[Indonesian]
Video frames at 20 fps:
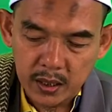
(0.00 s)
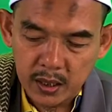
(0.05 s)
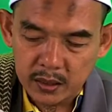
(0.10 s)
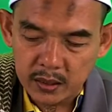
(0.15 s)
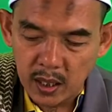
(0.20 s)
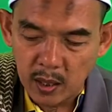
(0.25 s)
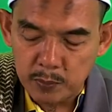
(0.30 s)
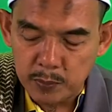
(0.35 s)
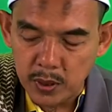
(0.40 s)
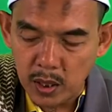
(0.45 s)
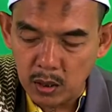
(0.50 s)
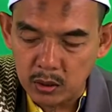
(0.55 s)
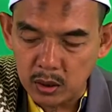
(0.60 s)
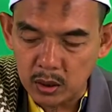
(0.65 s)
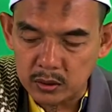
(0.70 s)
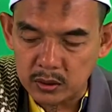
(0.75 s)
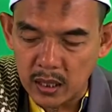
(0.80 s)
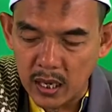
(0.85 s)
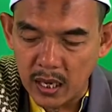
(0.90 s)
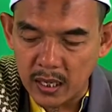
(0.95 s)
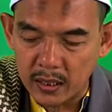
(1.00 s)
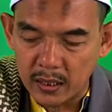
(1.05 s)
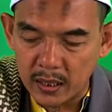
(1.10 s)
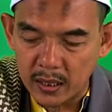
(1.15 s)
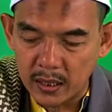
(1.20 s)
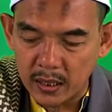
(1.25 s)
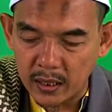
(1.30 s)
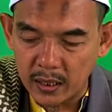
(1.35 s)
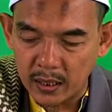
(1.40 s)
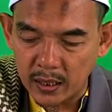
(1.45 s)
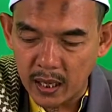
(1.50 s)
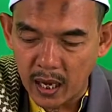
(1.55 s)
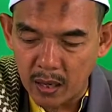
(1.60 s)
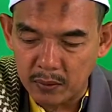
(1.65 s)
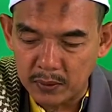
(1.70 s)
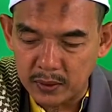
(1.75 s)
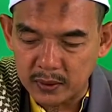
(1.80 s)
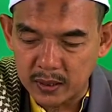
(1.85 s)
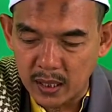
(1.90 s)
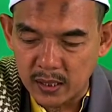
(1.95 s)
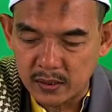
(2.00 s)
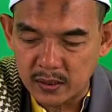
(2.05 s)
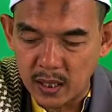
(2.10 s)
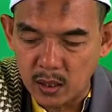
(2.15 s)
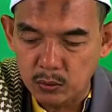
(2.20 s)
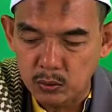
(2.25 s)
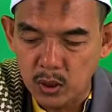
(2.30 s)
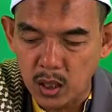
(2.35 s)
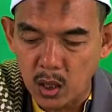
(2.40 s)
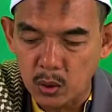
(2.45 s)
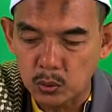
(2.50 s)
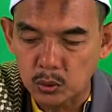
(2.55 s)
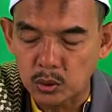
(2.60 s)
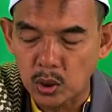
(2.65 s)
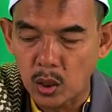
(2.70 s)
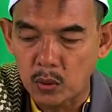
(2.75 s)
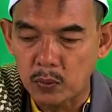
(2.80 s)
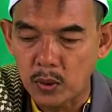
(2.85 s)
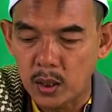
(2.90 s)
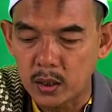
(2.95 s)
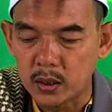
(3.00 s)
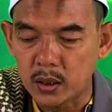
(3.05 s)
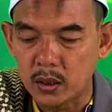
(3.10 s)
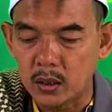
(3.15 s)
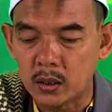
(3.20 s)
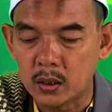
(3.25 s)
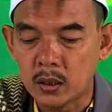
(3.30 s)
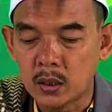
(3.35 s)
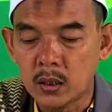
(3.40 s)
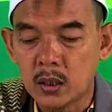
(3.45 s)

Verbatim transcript: kitabi Allah taala awit tasahula utawa ya